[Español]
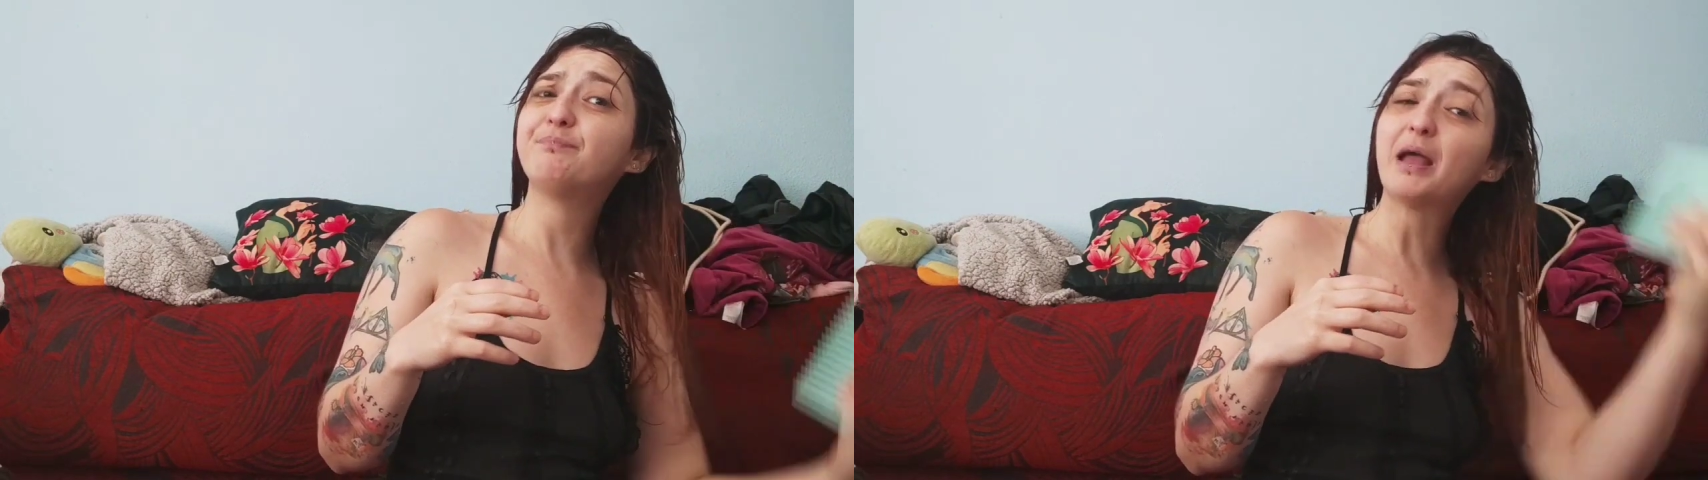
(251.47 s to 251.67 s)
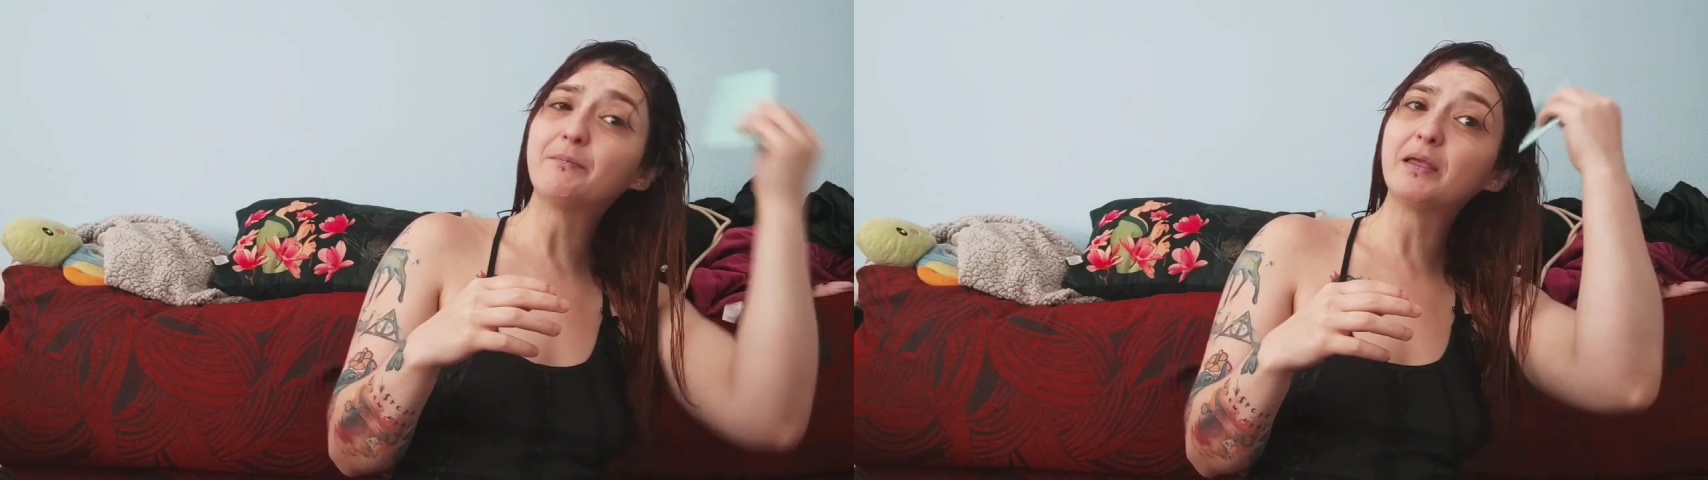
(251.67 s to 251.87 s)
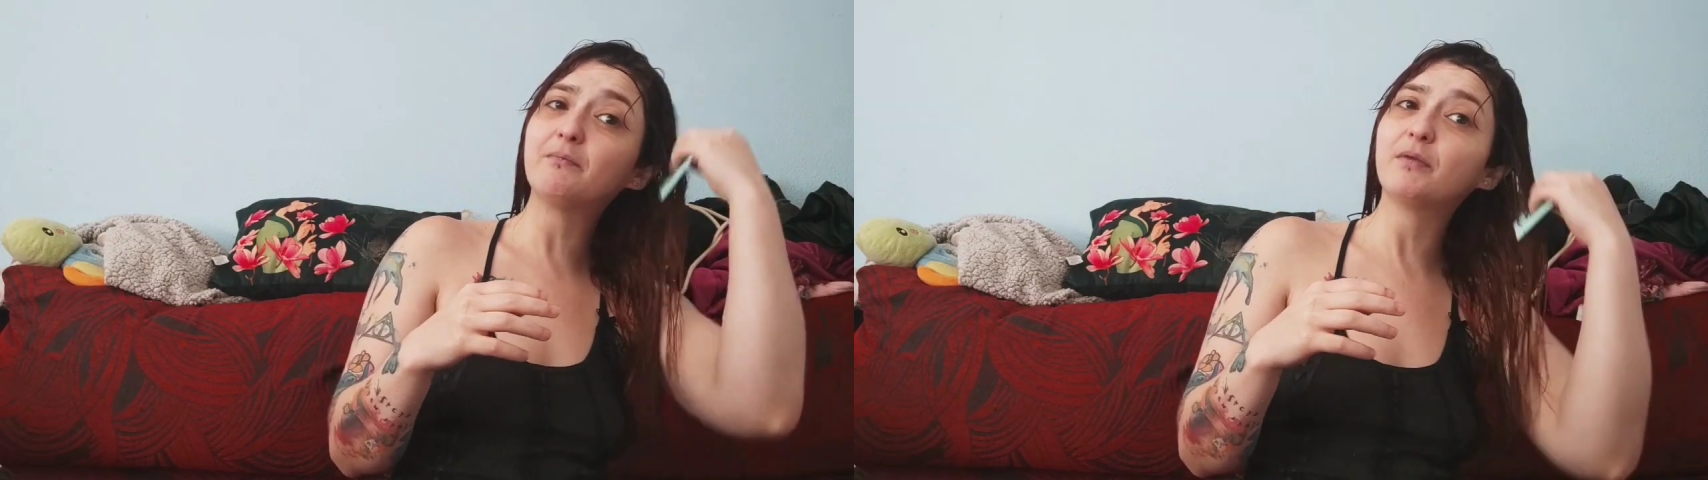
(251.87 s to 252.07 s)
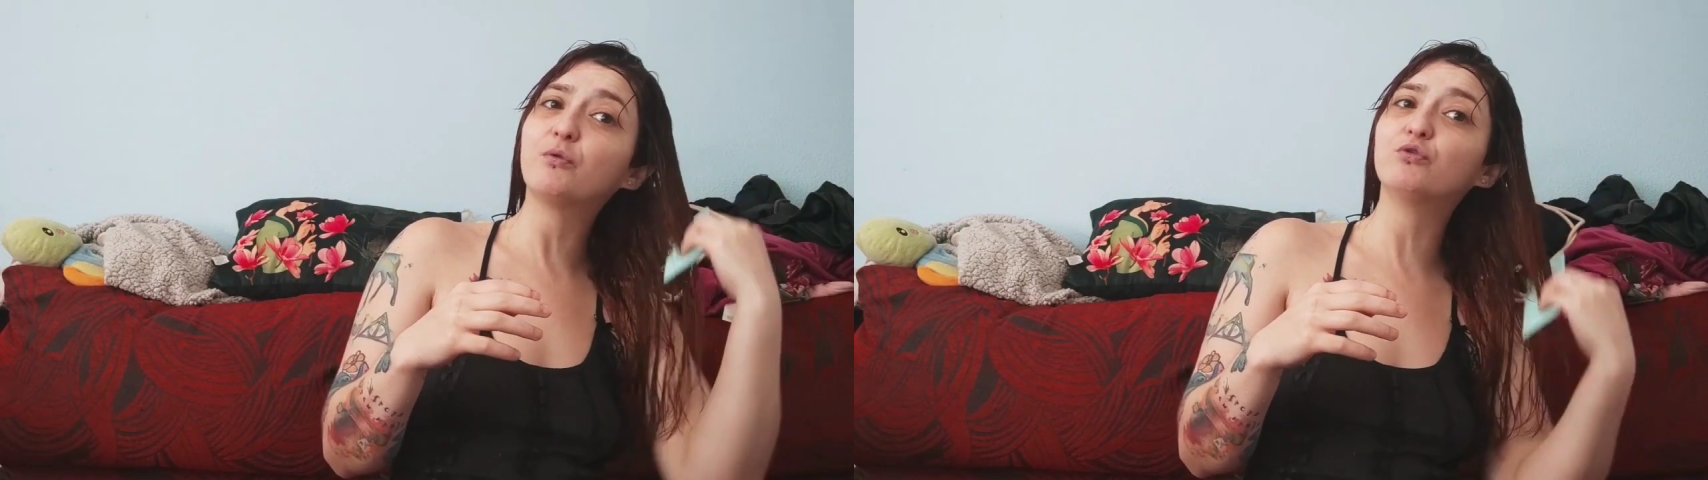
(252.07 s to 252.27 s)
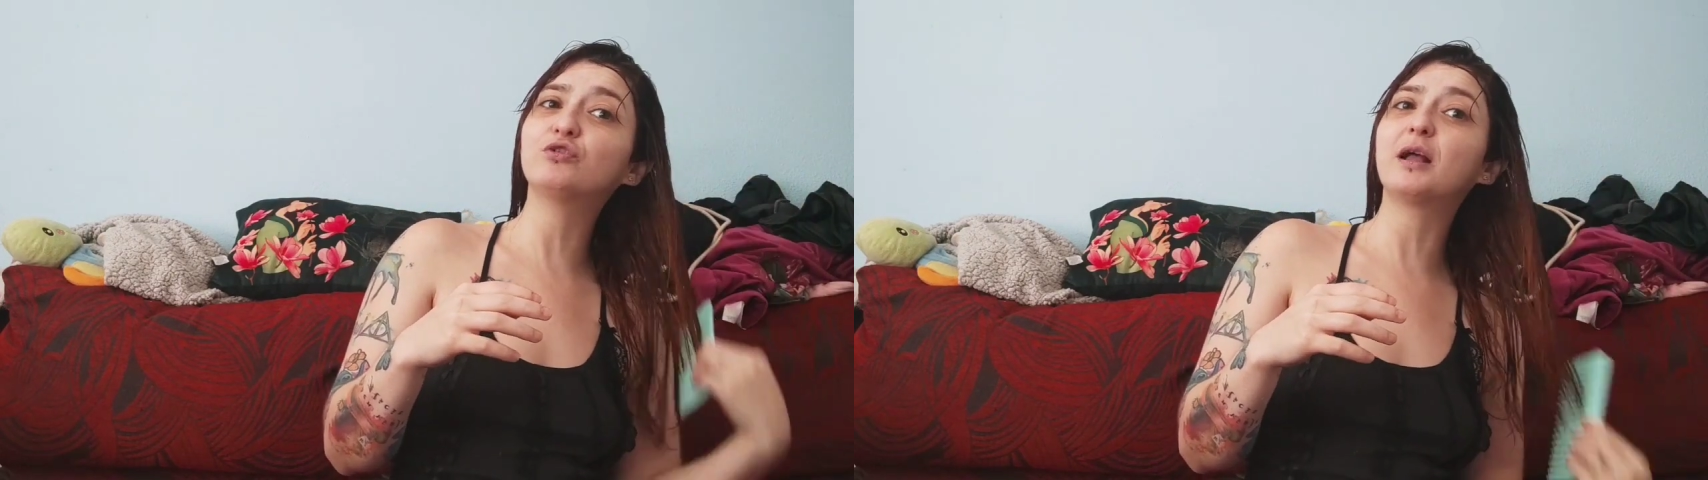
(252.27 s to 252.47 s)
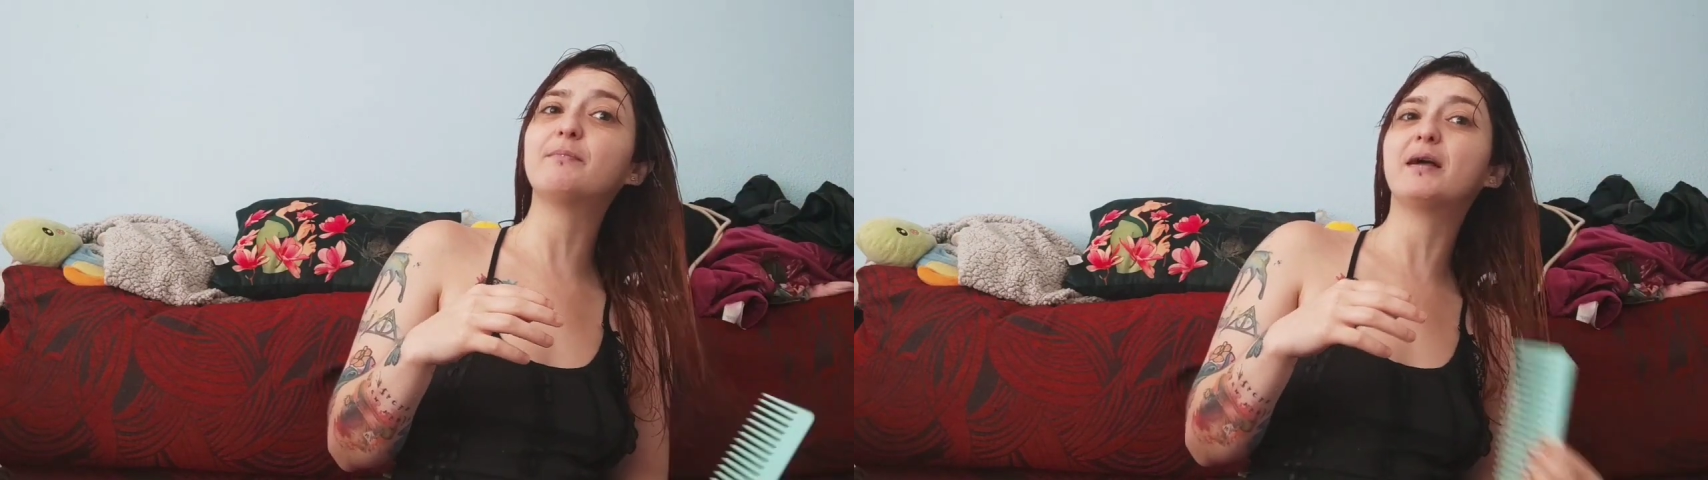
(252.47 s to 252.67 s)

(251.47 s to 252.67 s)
a mí me gusta